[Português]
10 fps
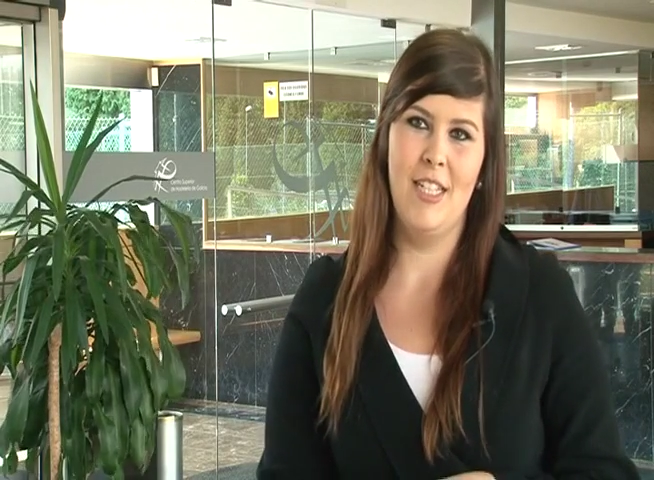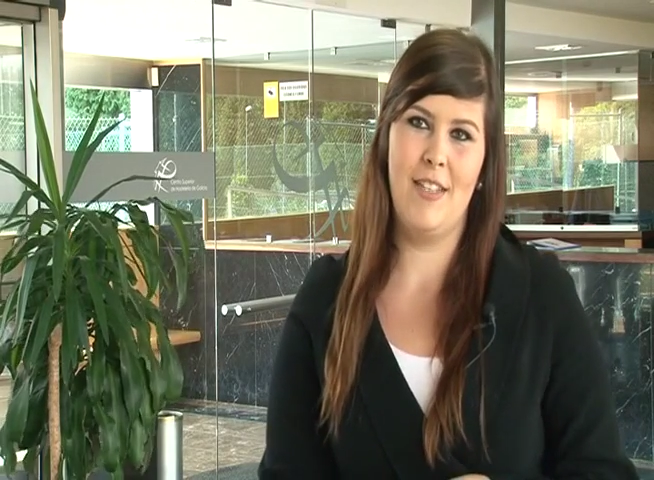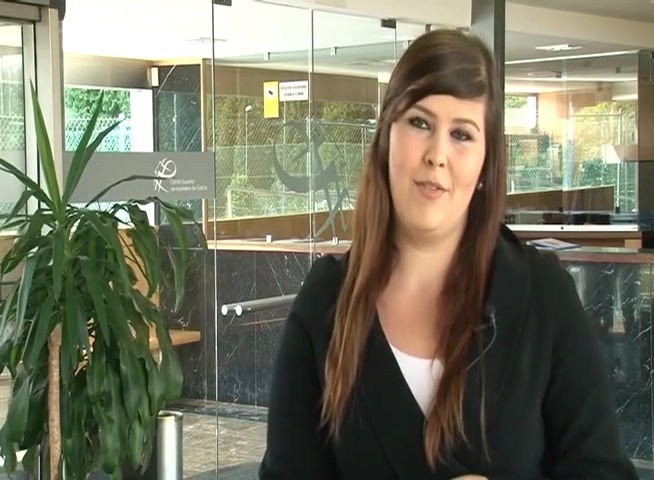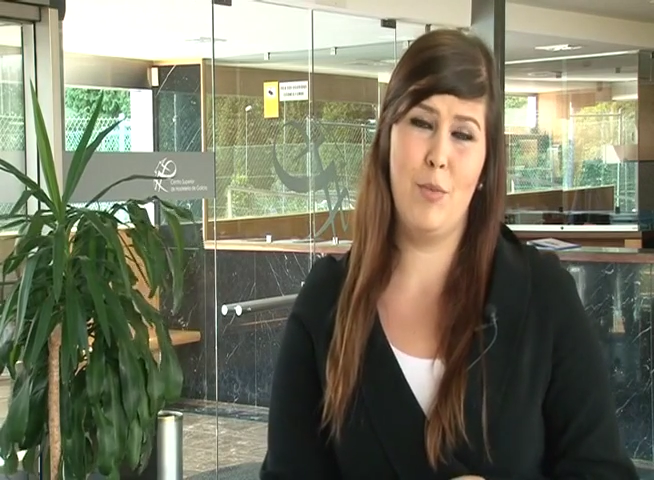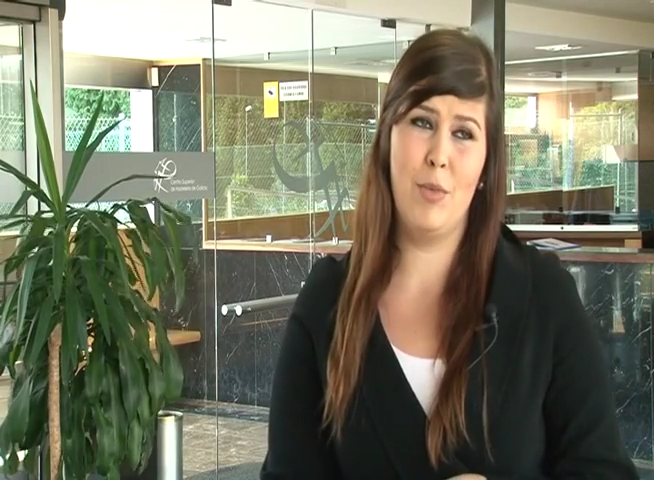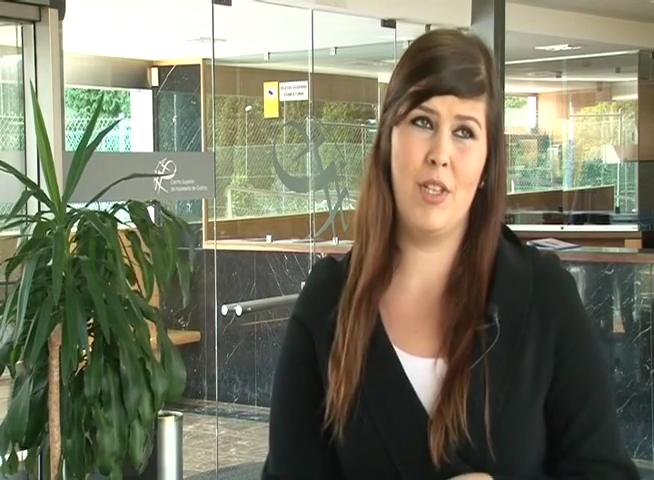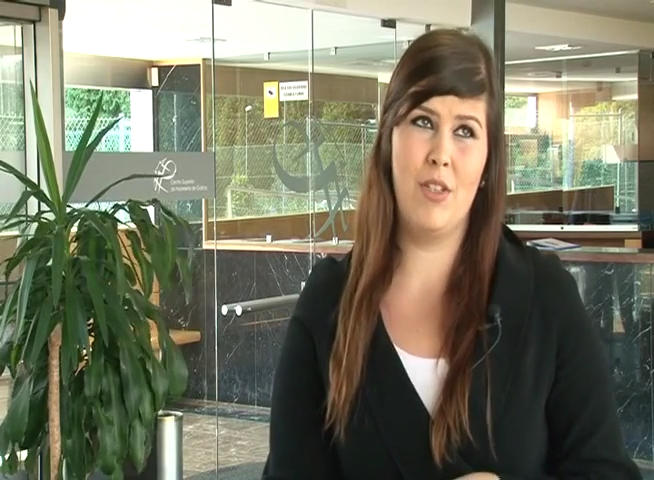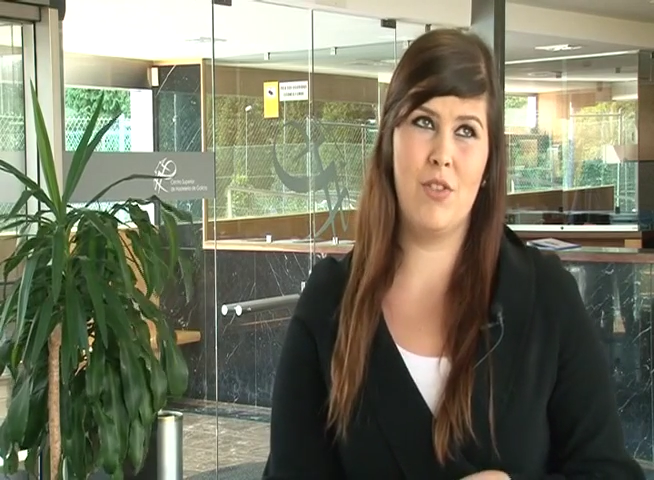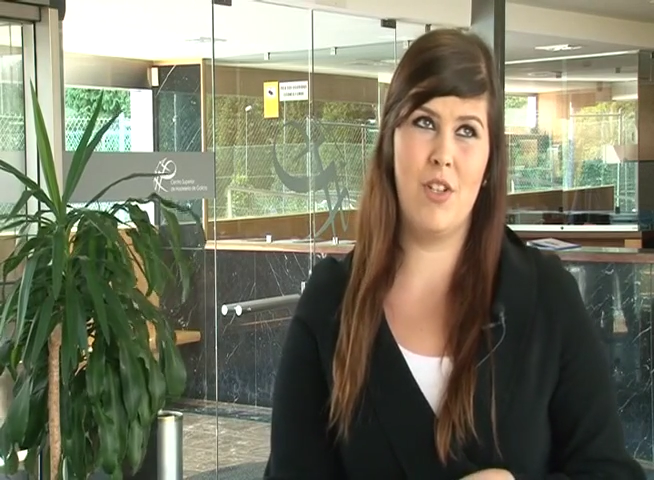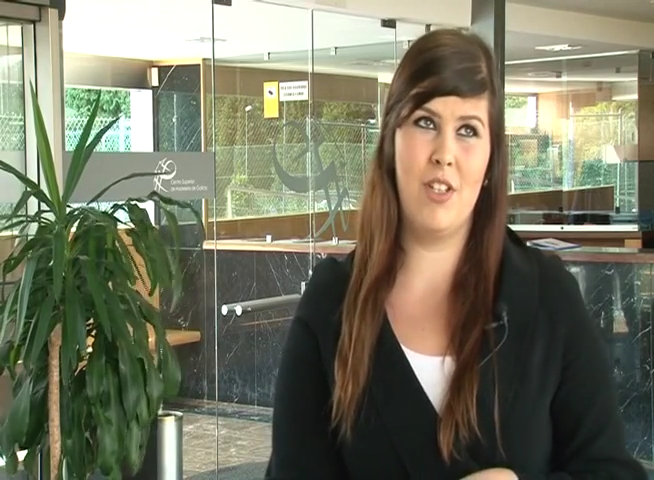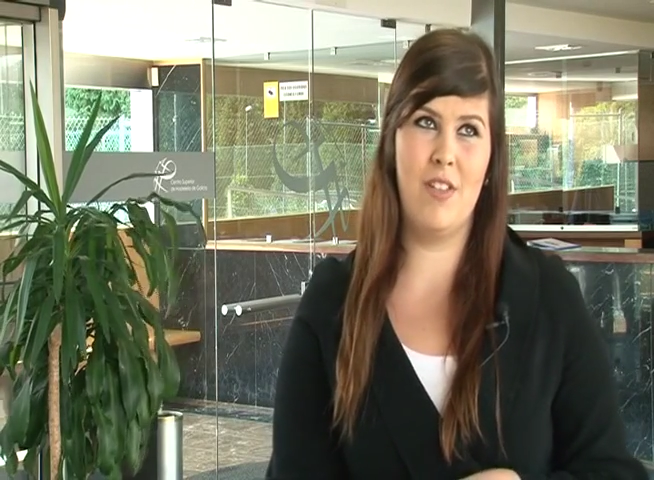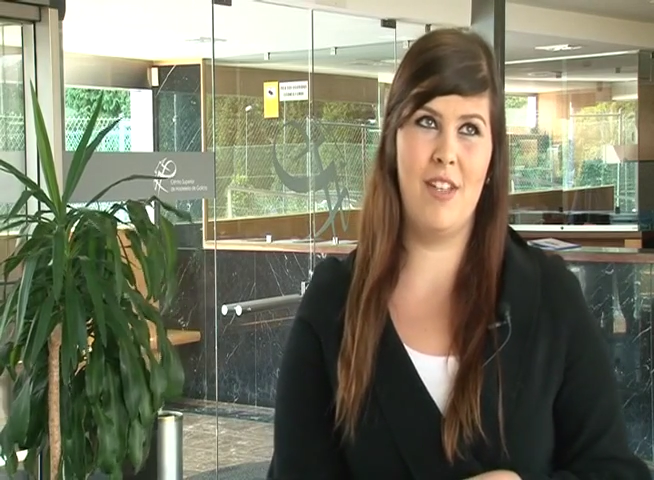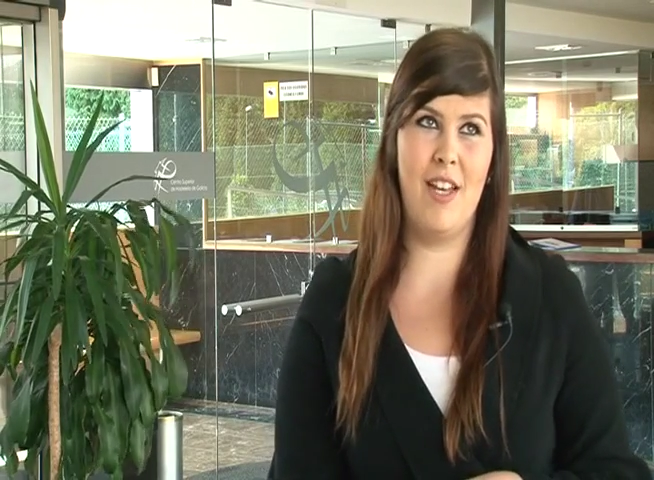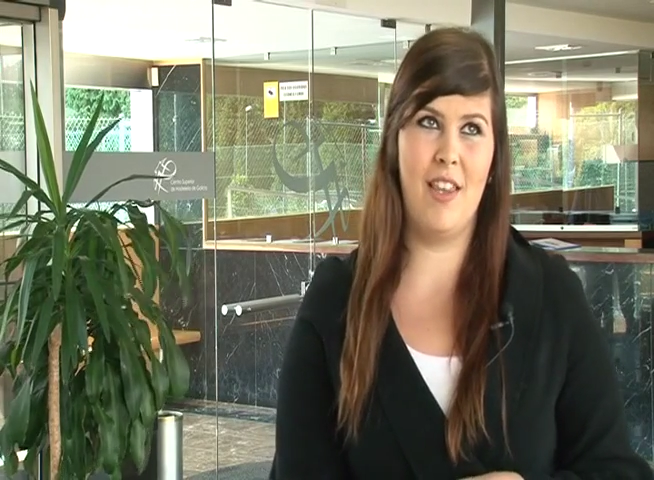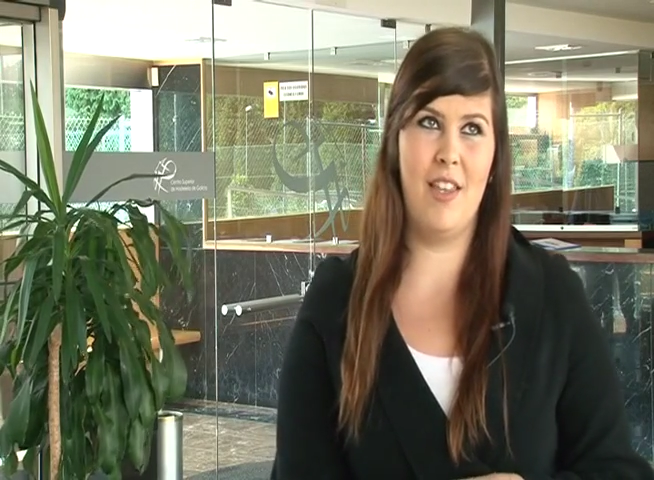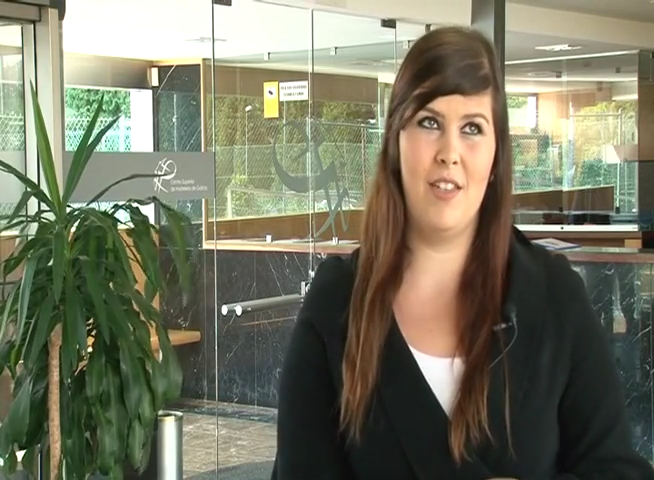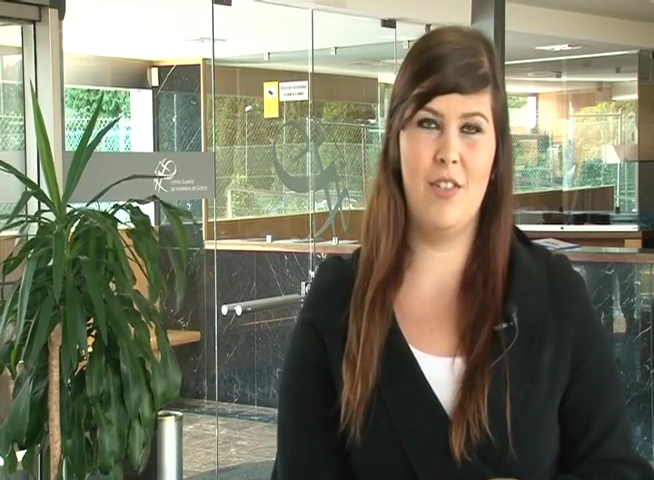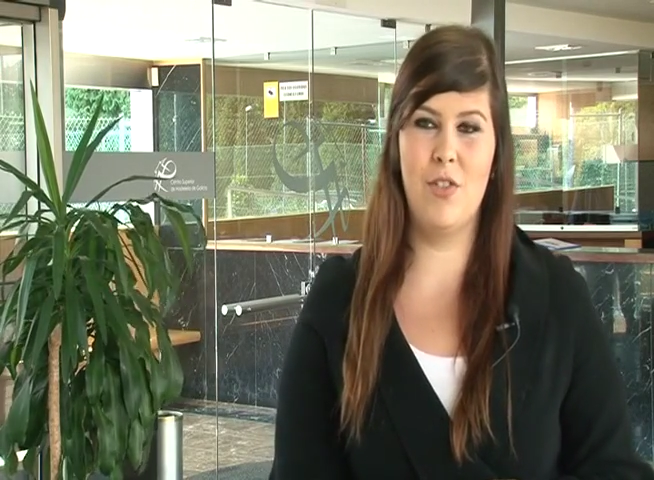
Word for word: estava um bocadinho desorientada,